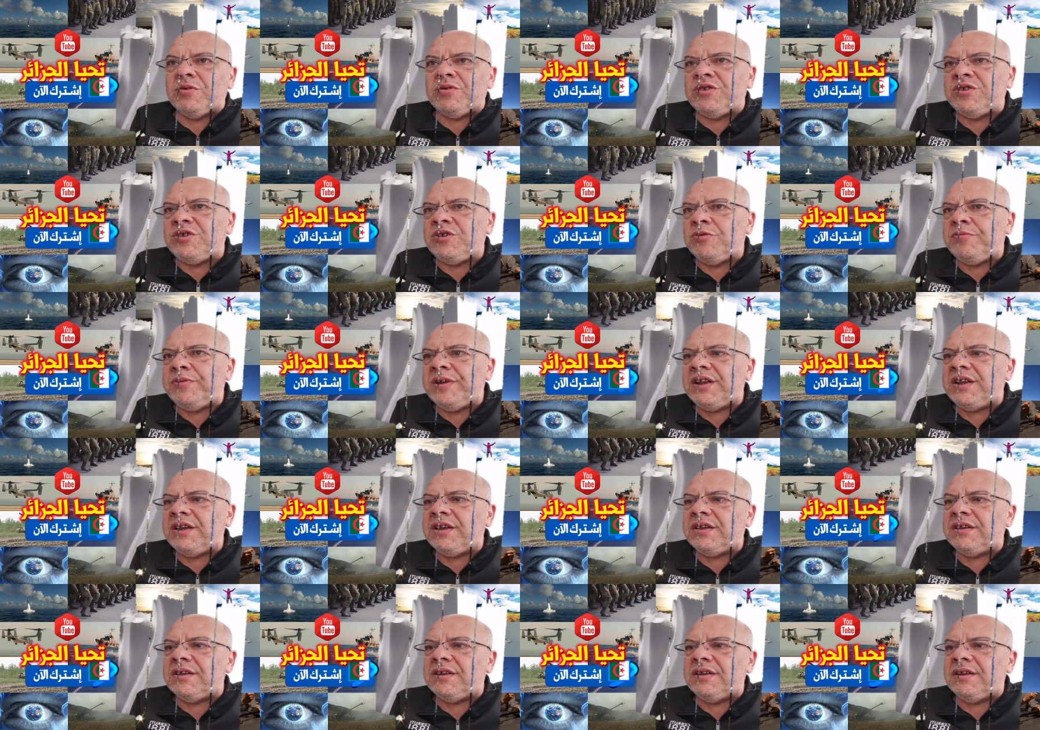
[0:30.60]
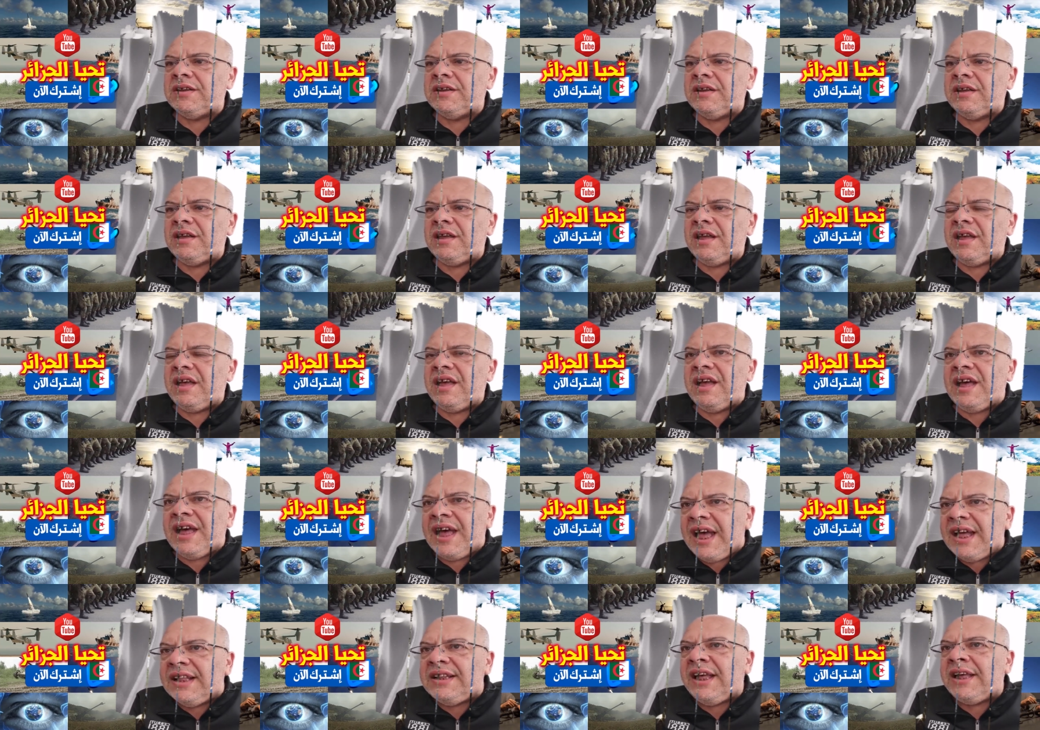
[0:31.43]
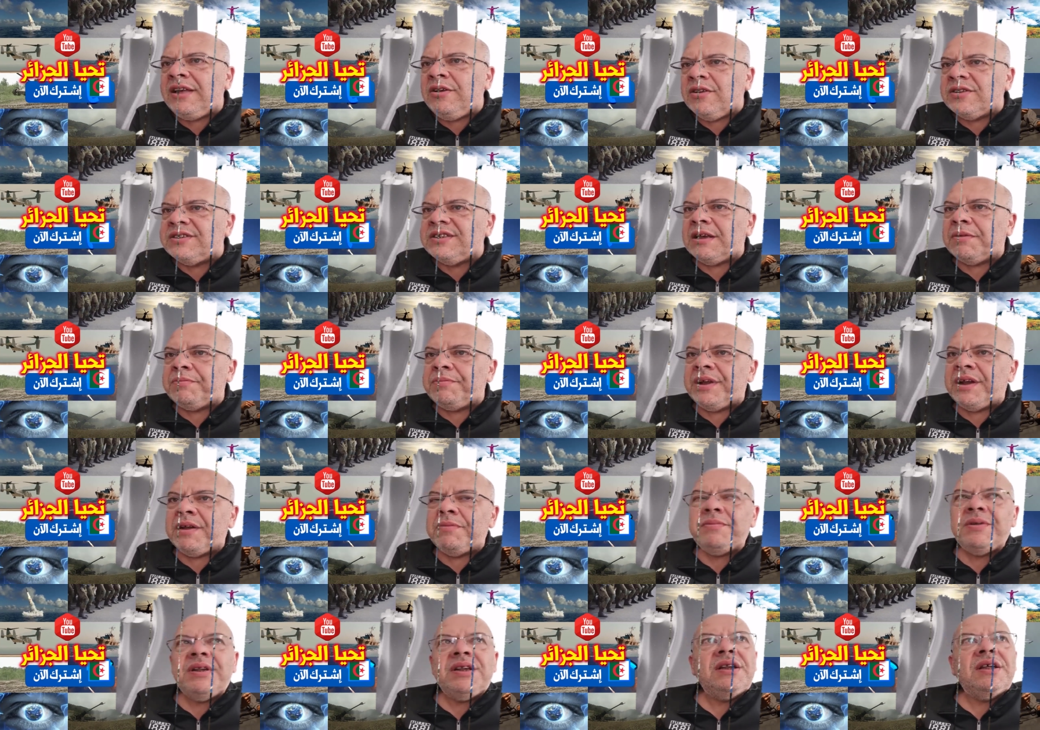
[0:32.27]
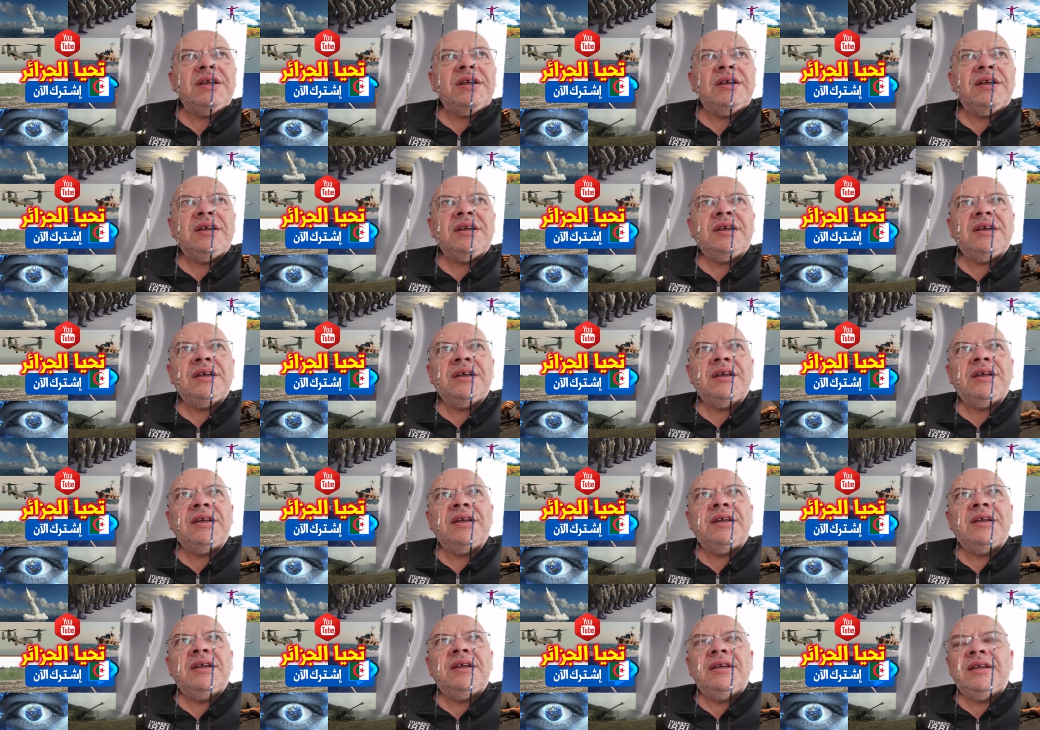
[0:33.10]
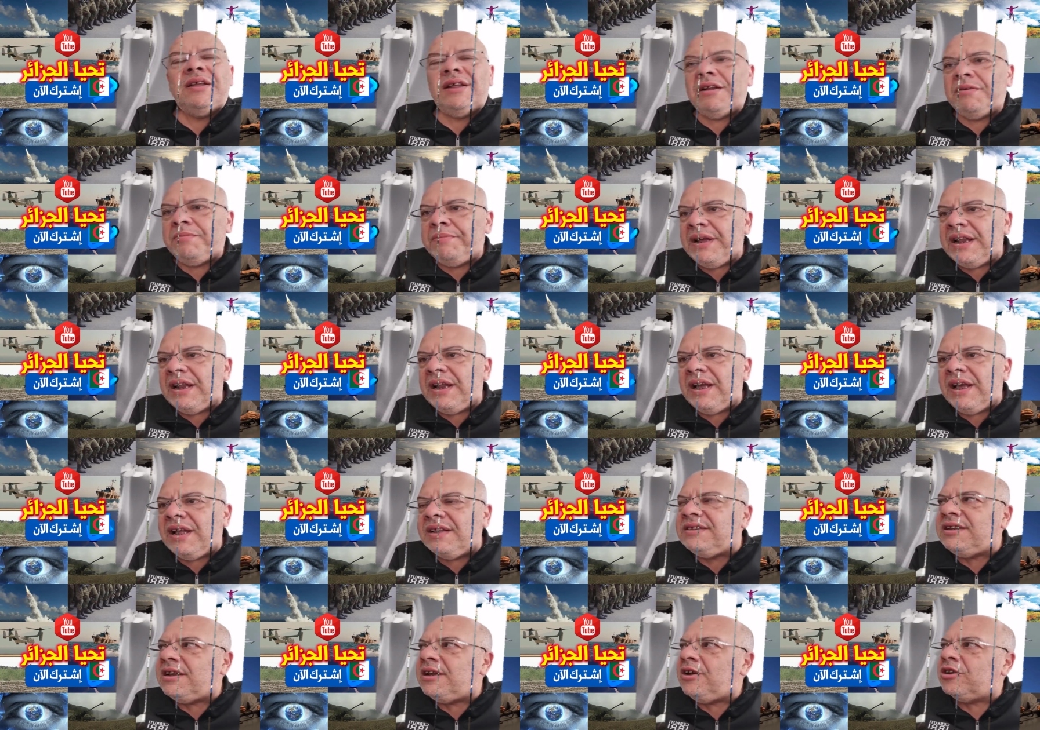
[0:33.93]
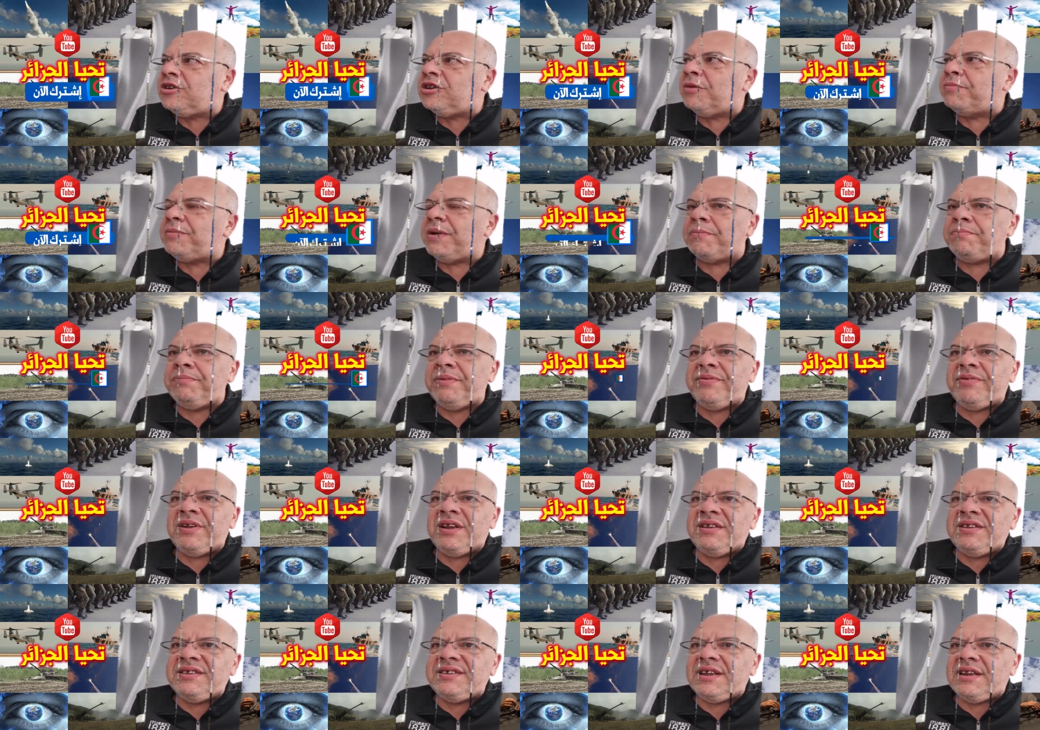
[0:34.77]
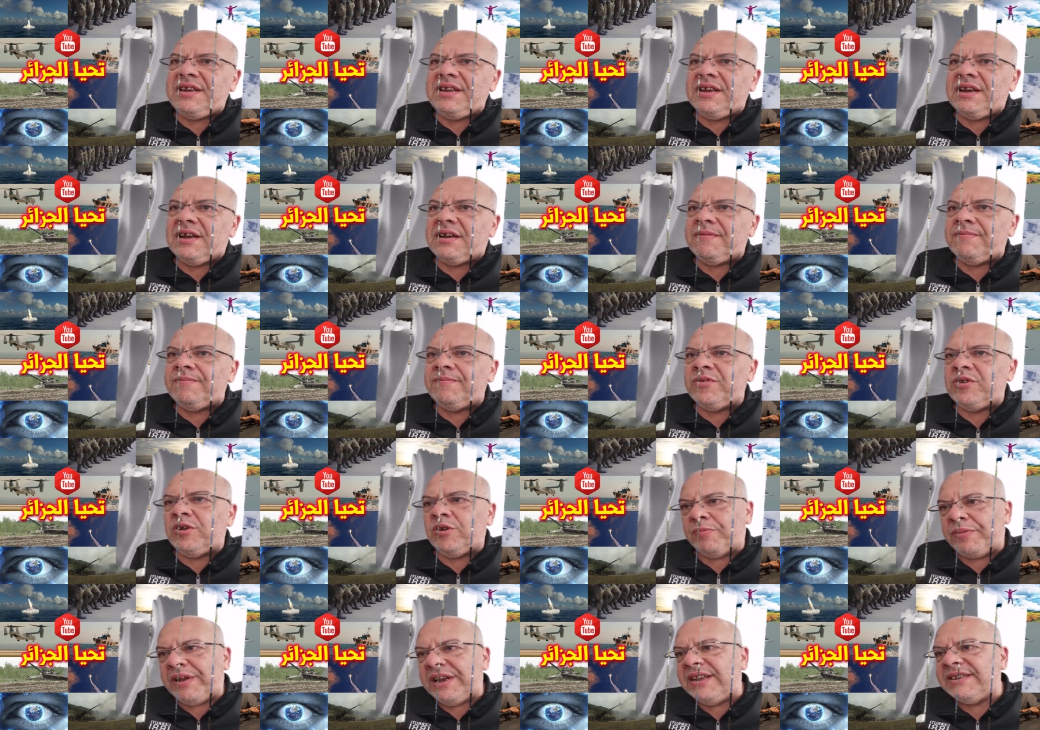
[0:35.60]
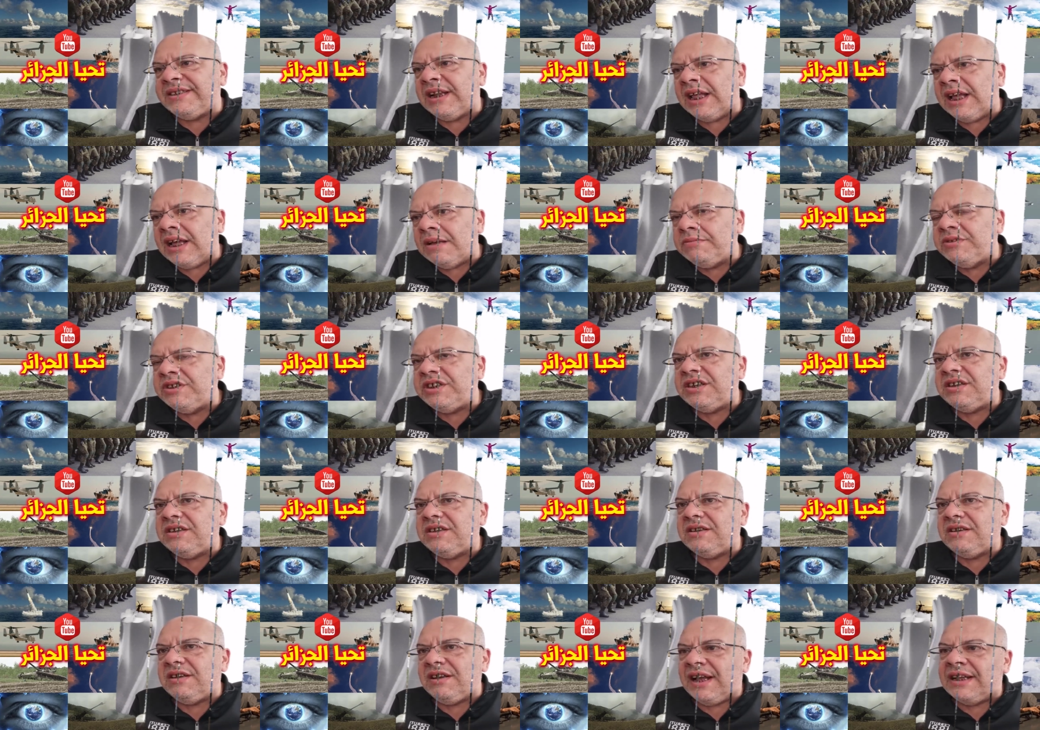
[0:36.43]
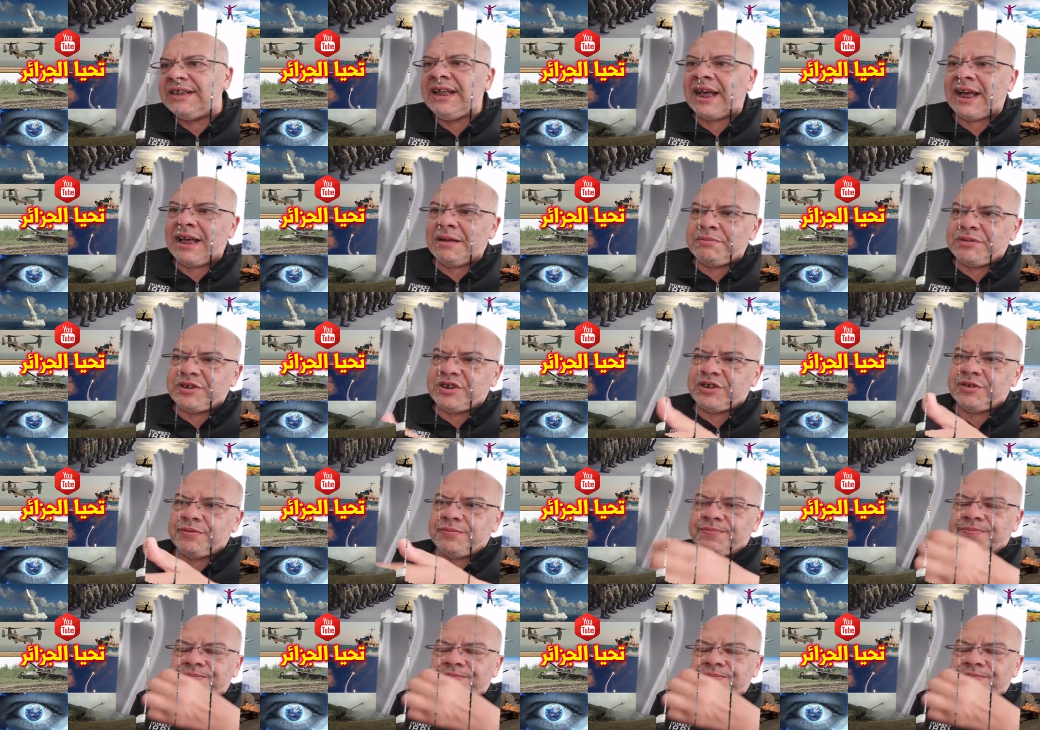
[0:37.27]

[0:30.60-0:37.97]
باش نجاوب عليه هذا يعتبر من آه، البلاءات اللي يحطم ربي في الانسانيه هما الناس الخامجين هذا خامج